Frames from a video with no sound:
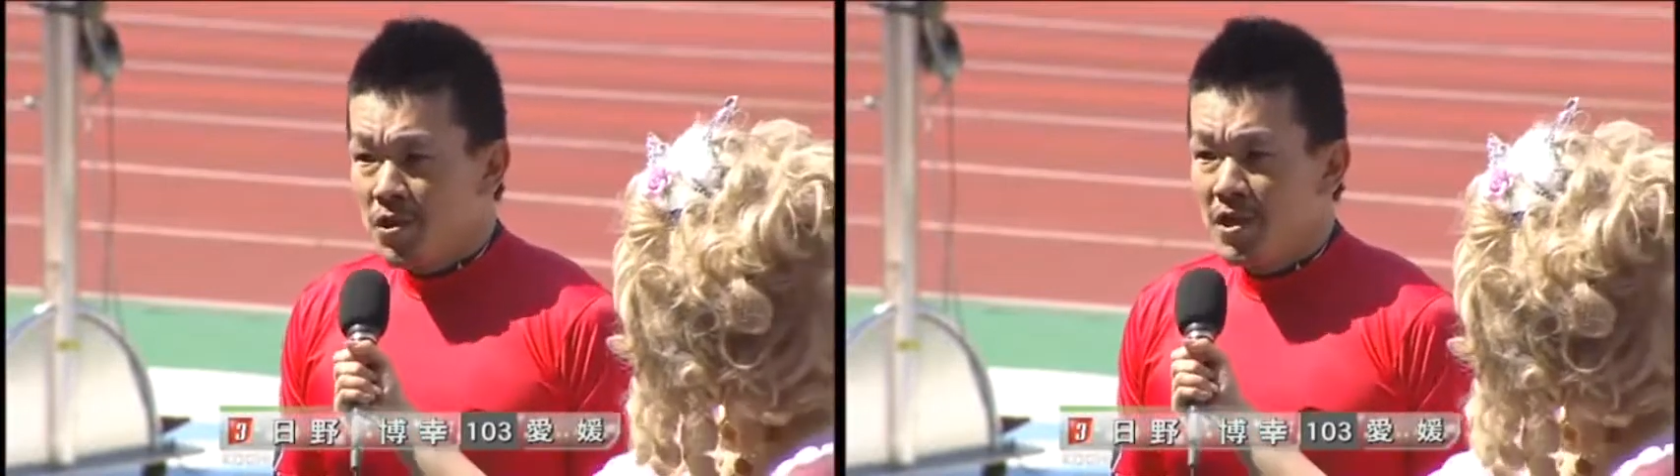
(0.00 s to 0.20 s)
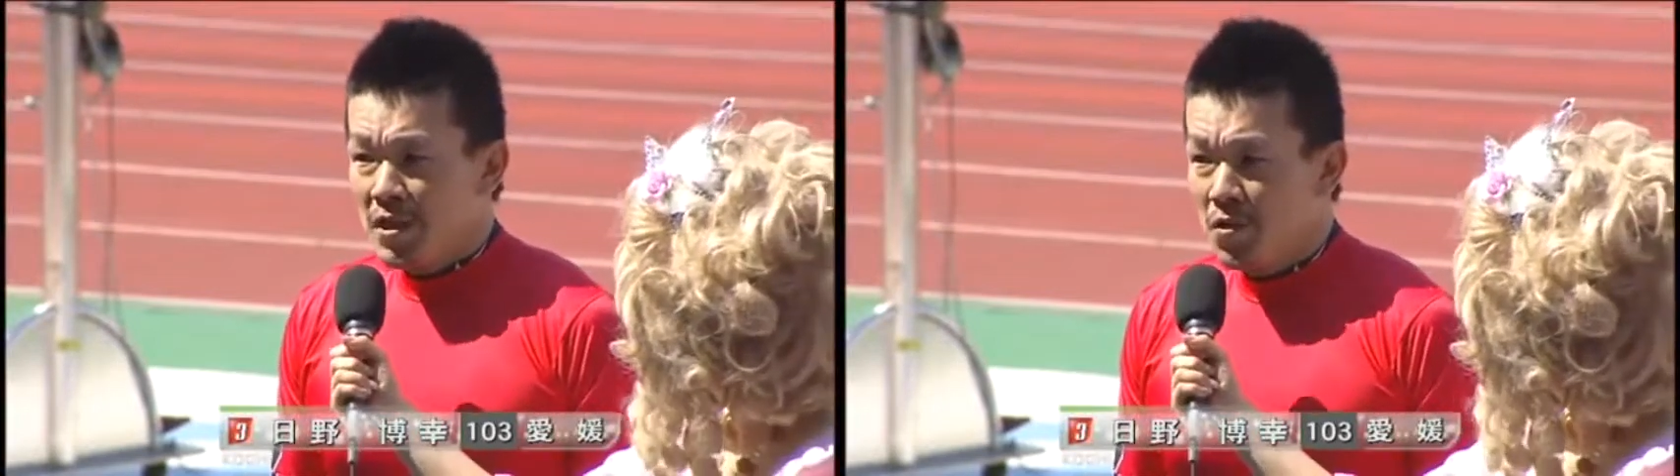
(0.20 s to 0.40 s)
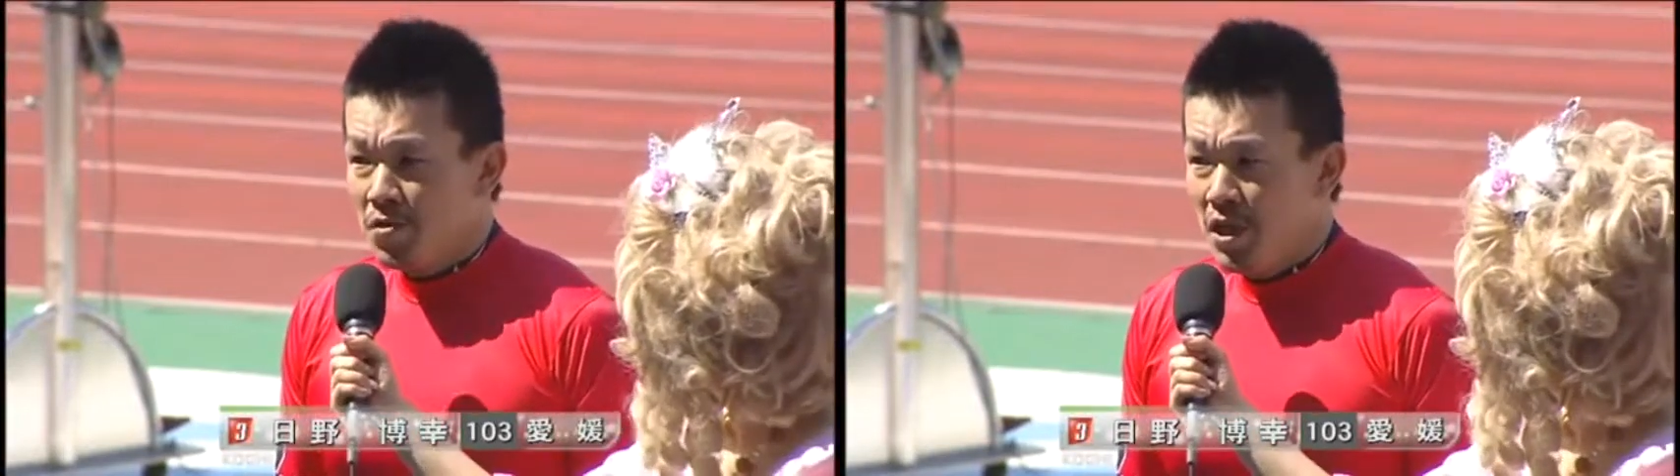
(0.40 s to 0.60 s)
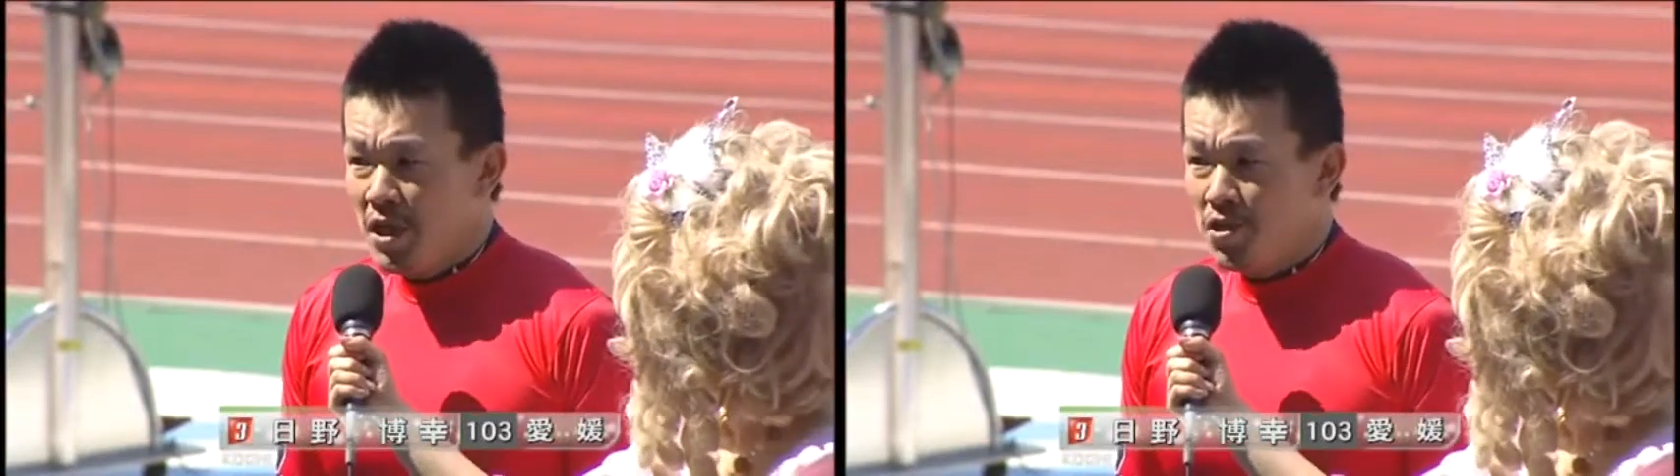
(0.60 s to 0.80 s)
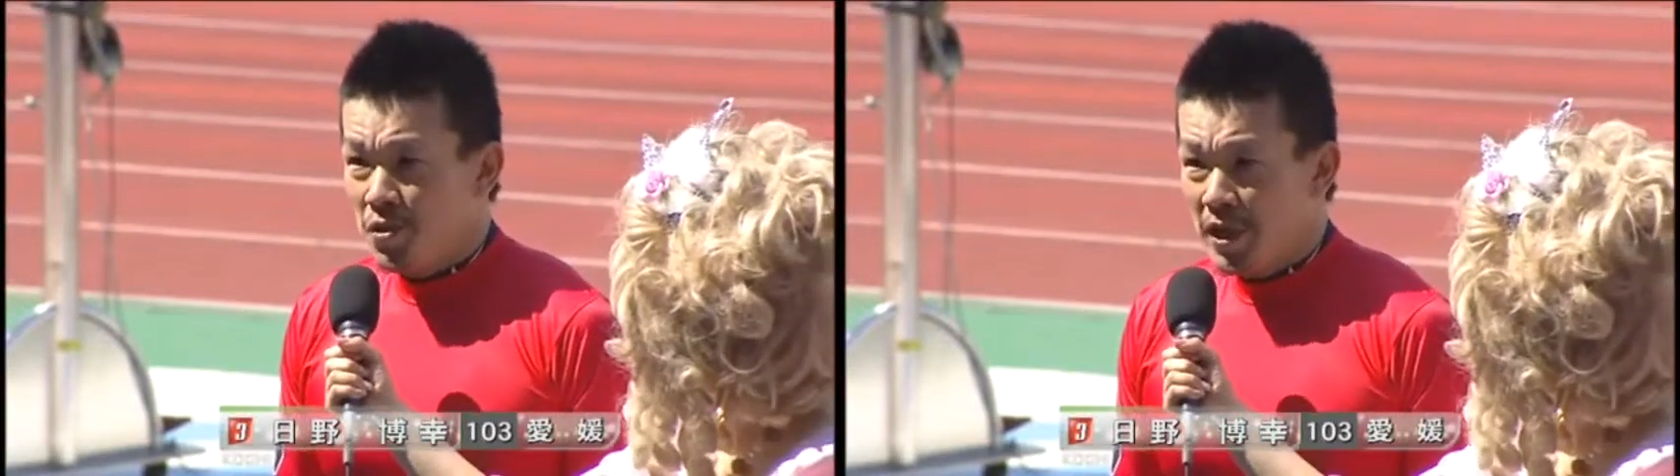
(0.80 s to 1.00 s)
そうですあの二
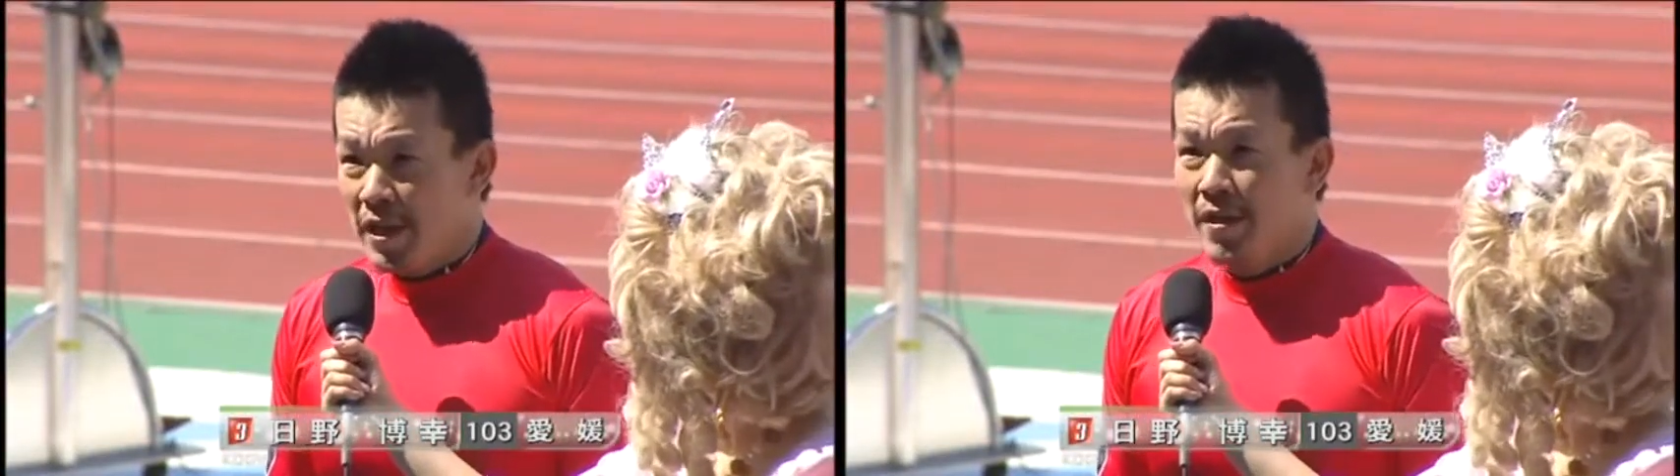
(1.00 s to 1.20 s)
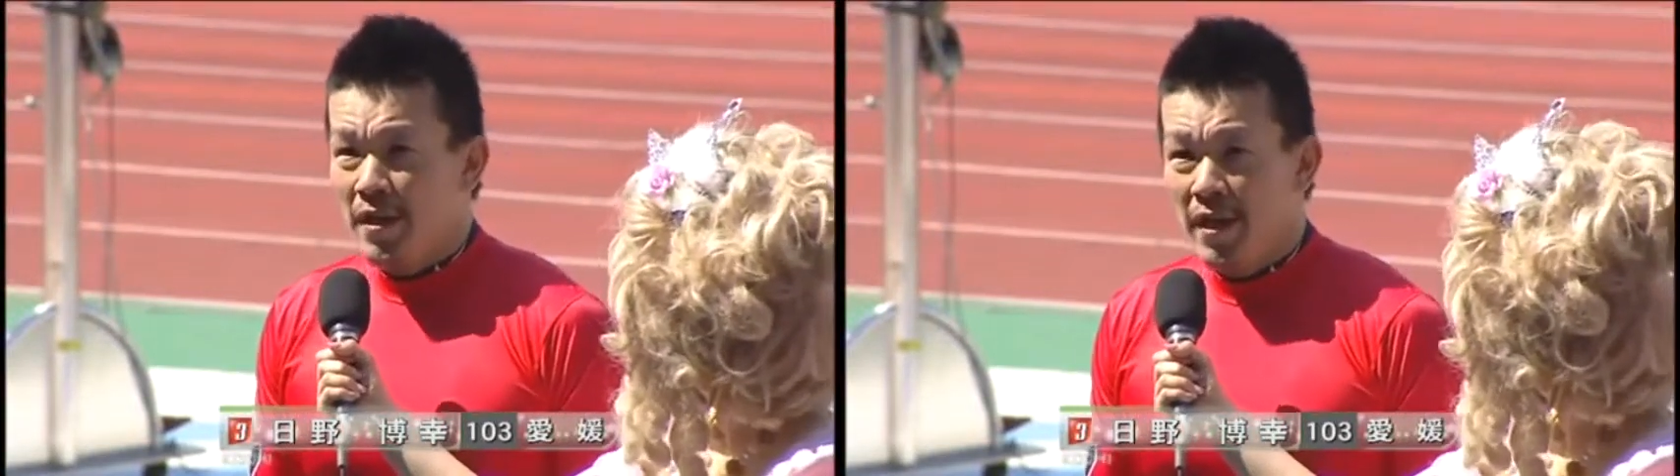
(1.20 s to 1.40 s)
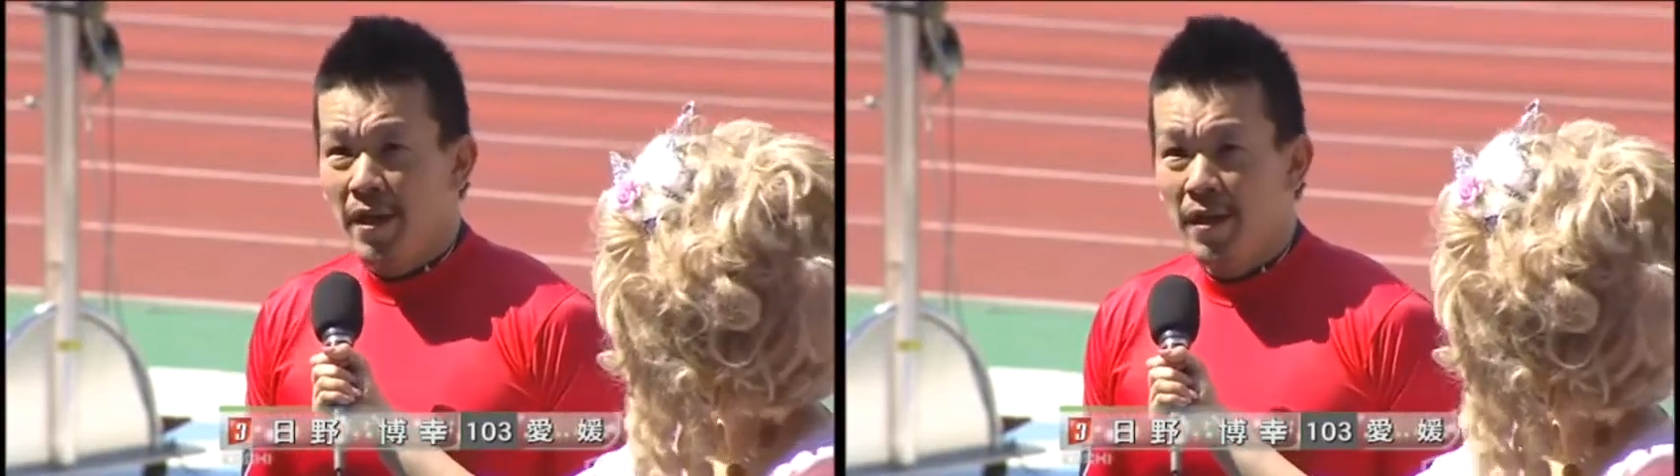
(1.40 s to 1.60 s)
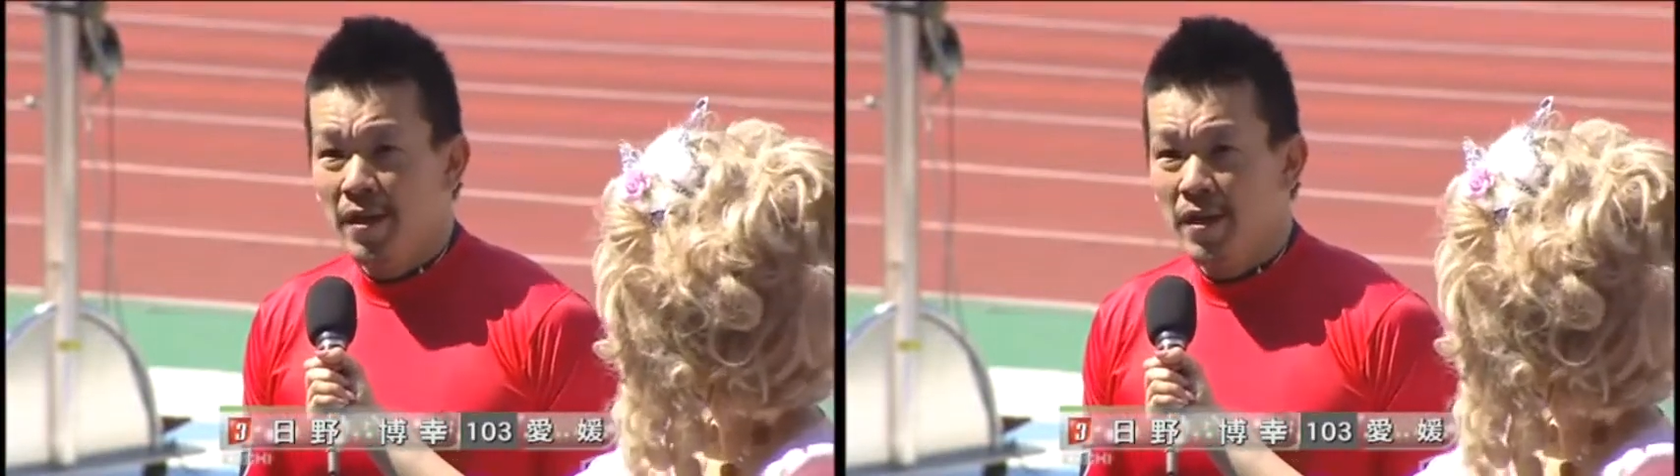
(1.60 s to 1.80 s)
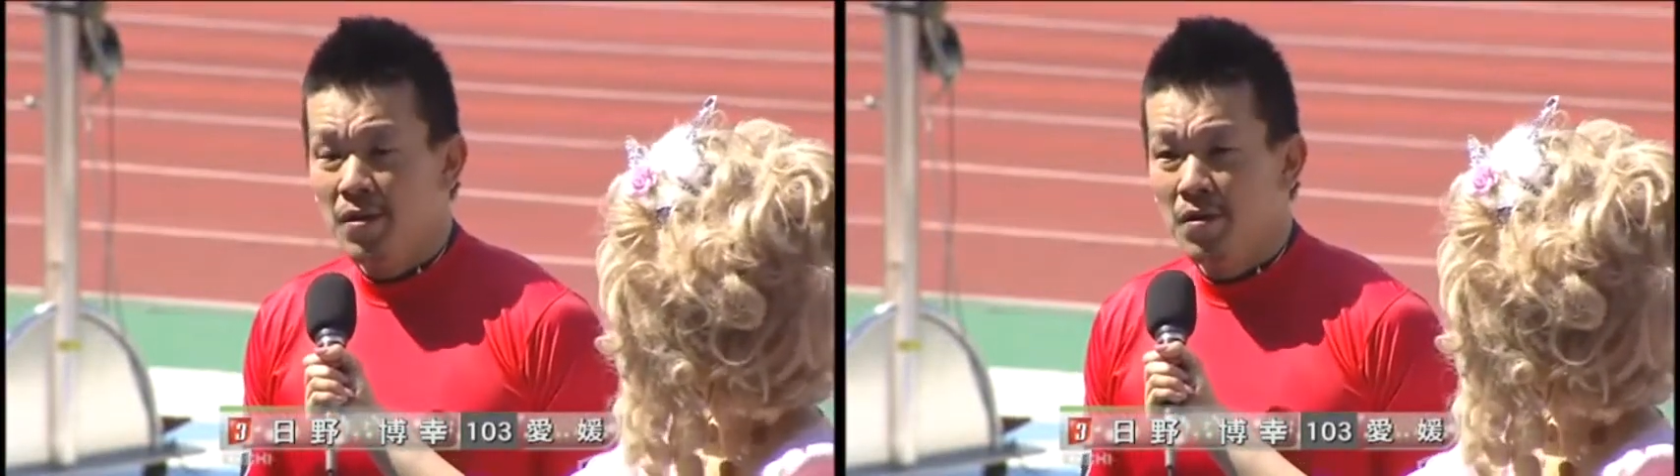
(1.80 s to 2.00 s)
連勝できたんで
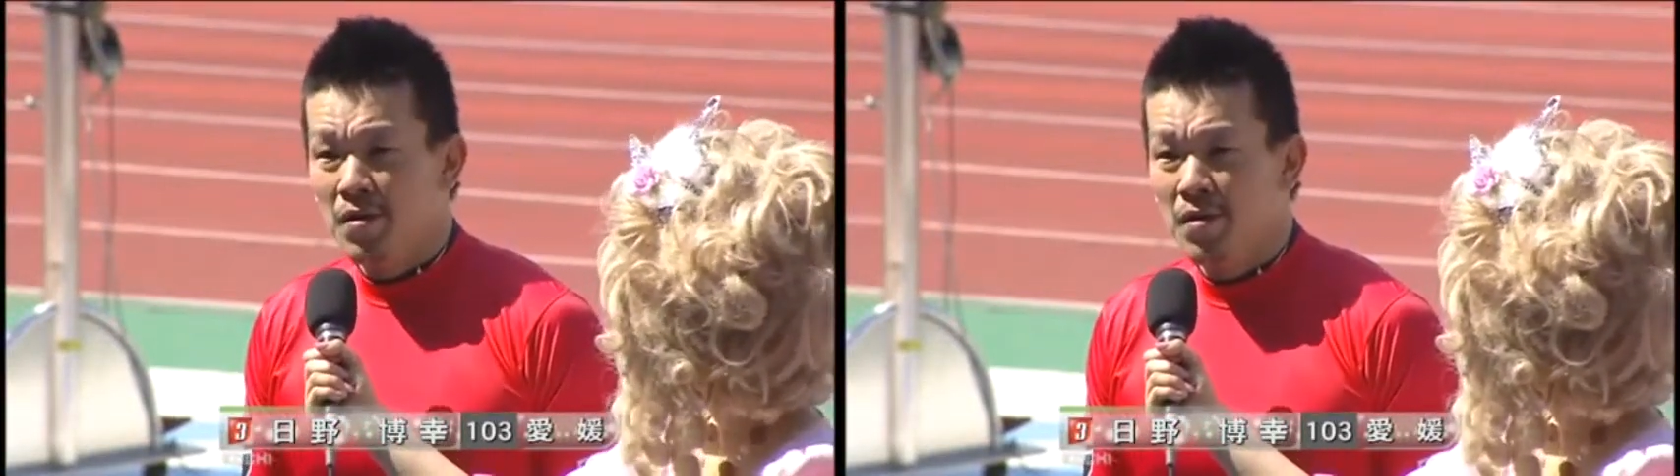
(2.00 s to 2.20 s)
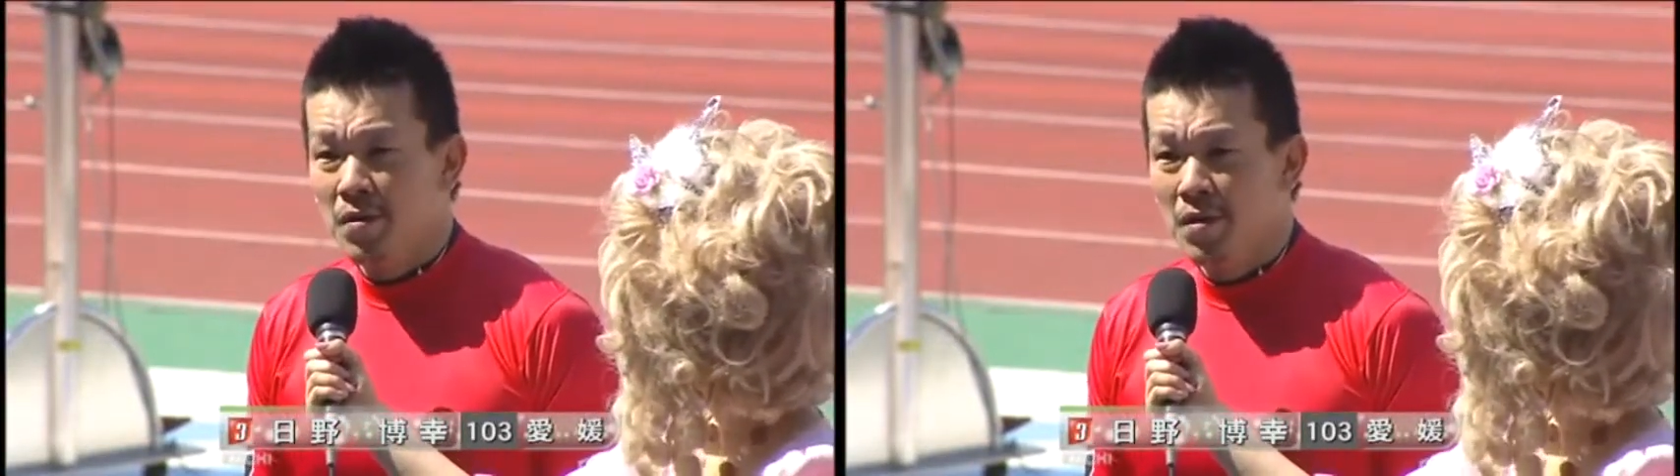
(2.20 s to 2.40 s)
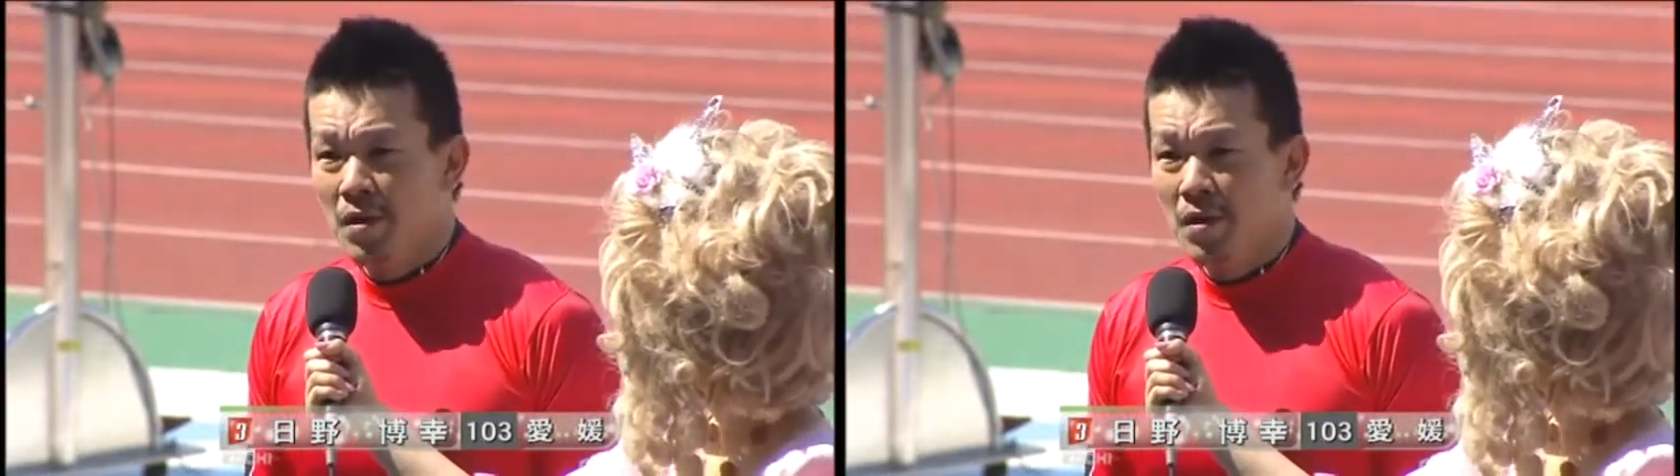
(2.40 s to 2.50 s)
あの